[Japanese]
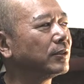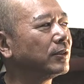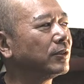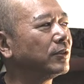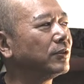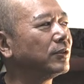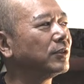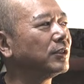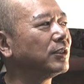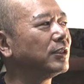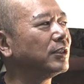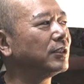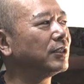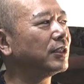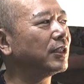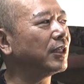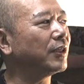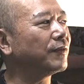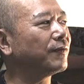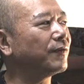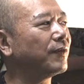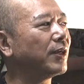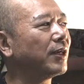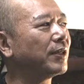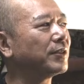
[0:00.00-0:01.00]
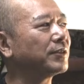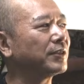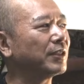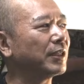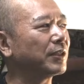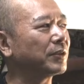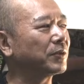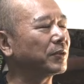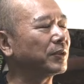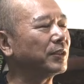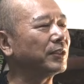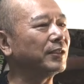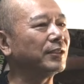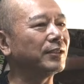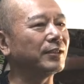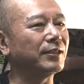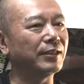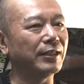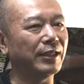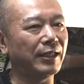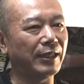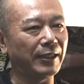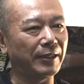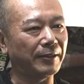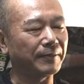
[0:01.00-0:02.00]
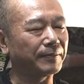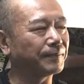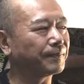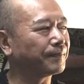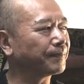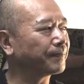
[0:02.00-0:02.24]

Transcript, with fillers: 球審がファウルだと言って、